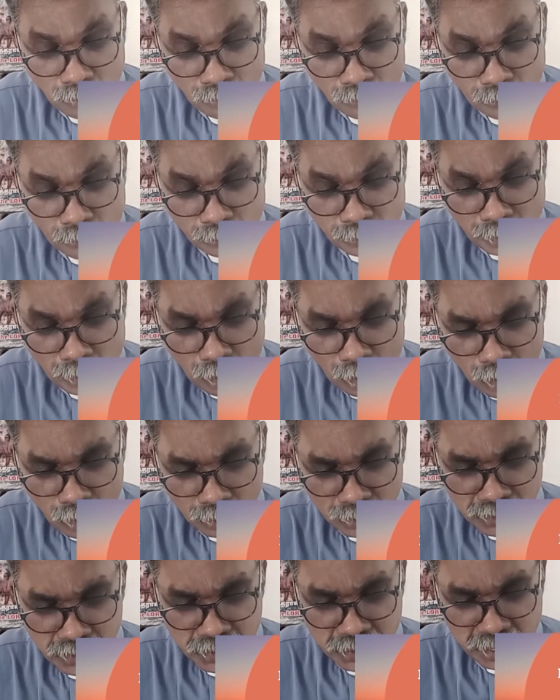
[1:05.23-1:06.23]
ஃபார் தே
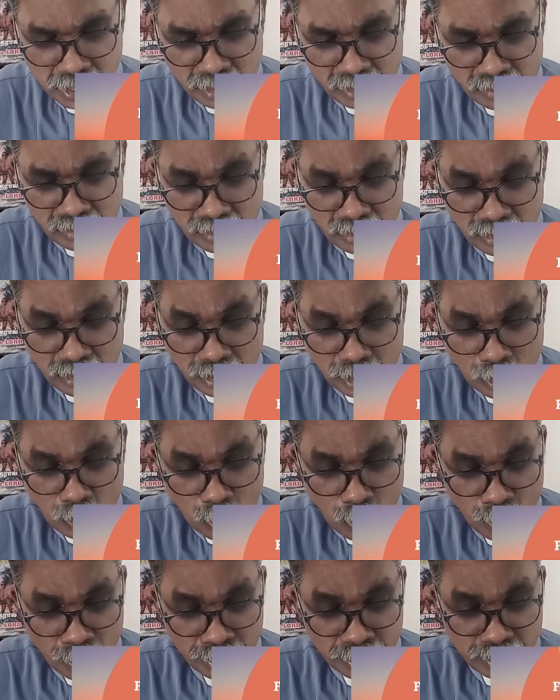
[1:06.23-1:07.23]
ஆல் சீக் தி
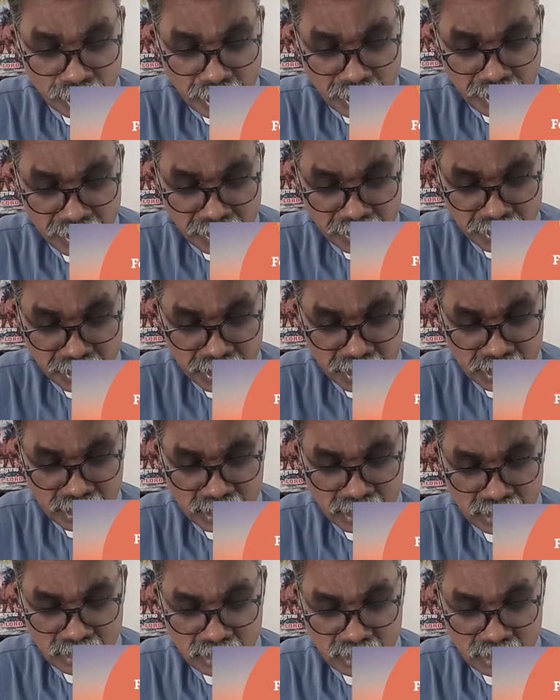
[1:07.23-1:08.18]
ஓன் இன்ட்ரெஸ்ட்